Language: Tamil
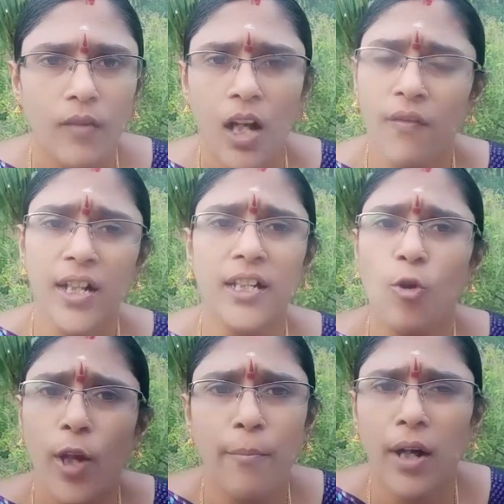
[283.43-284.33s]
அவருக்கு
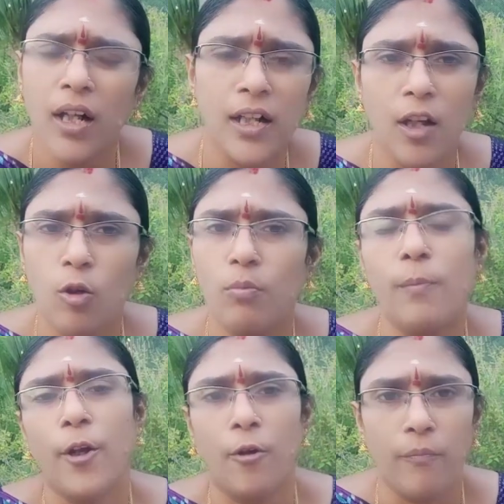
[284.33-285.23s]
தன்னுடைய தான் ரொம்ப
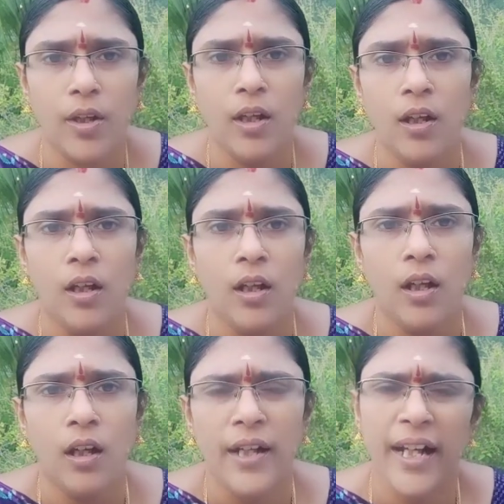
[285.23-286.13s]
பிடிக்கும்
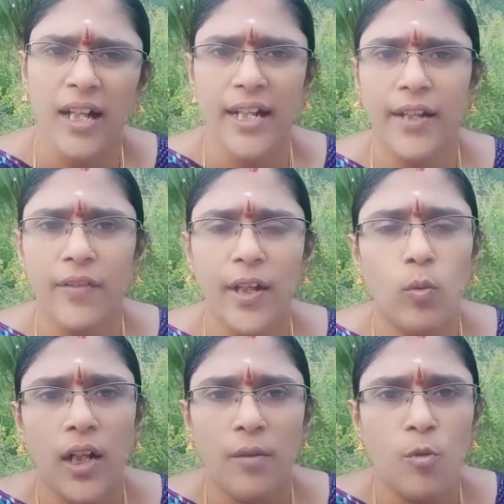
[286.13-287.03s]
டெய்லி ஈவினிங்
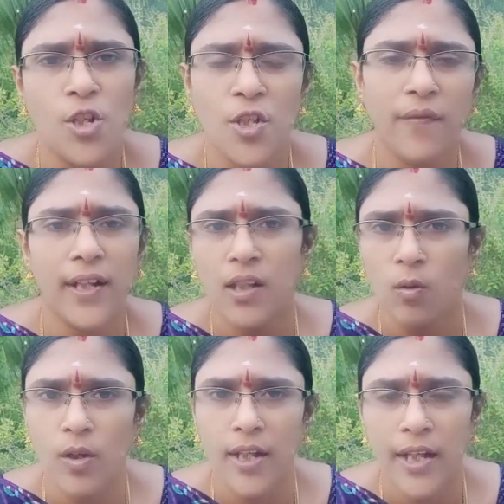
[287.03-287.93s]
ஒர்க் முடிச்சுட்டு வந்த
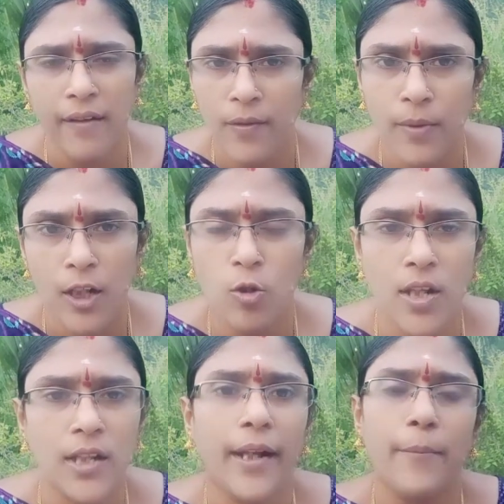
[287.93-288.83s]
உடனே அவர் மகளோட
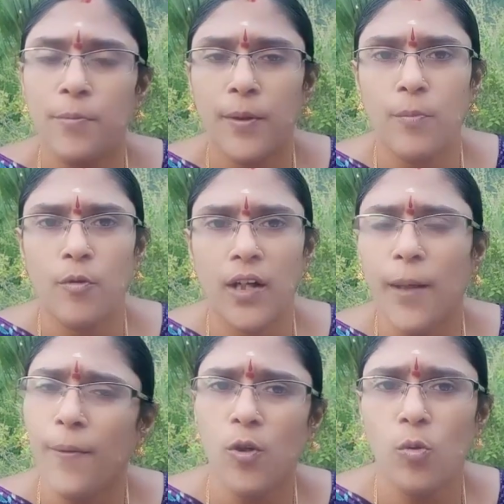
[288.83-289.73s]
தான் டைம் ஸ்பெண்ட் பண்ணுவார்
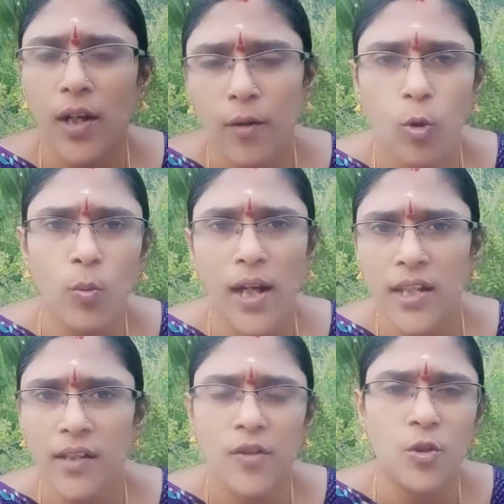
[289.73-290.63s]
அப்போ ஒரு வார ஒரு
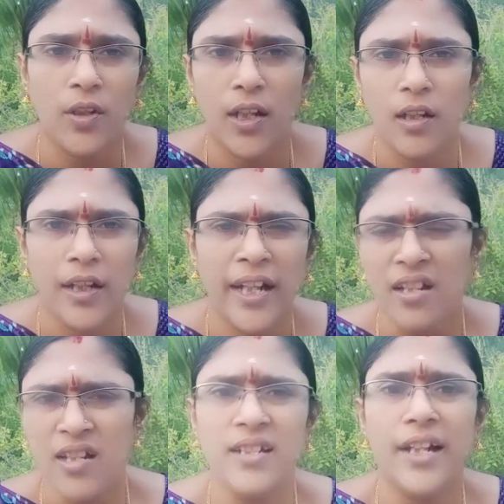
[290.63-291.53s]
வார்த்தை அவர் சொன்னார்
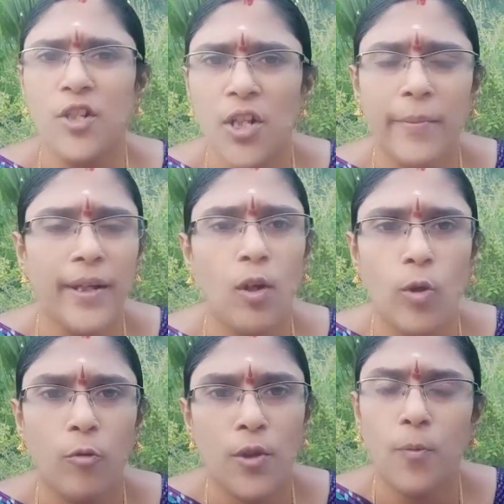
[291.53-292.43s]
எந்த ஸ்டேஜ்லையுமே நான்
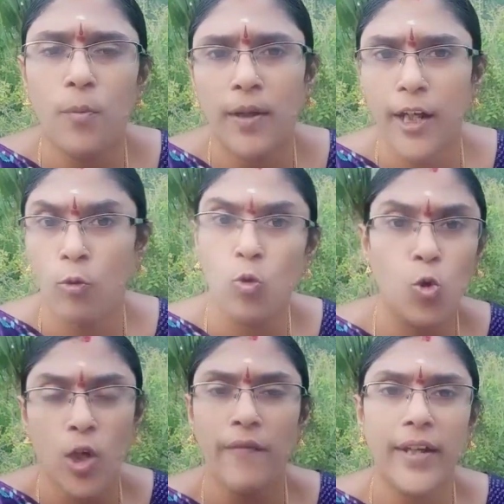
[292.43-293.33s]
உன்னை விட்டு போக மாட்டேன் உன்
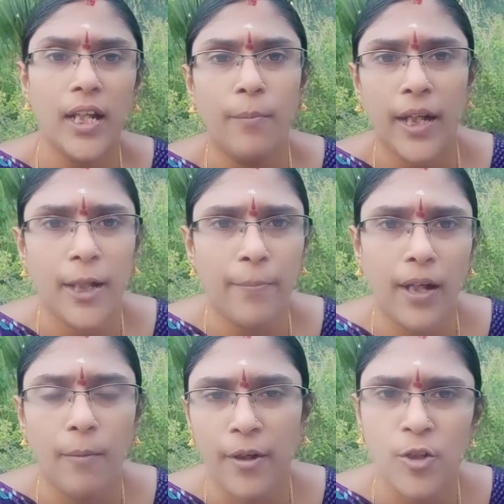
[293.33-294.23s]
கூடவே தாமா
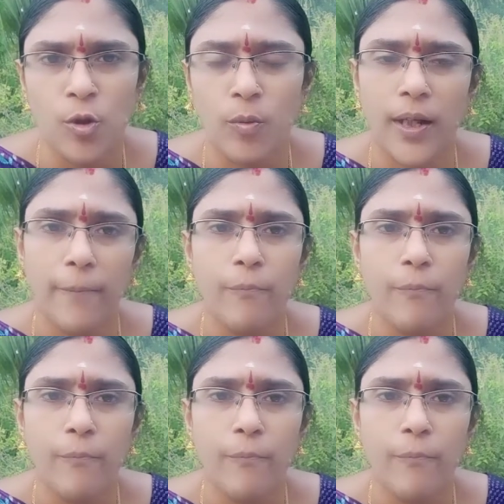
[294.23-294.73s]
இருப்பேன் அப்படின்னு சொல்லுவார்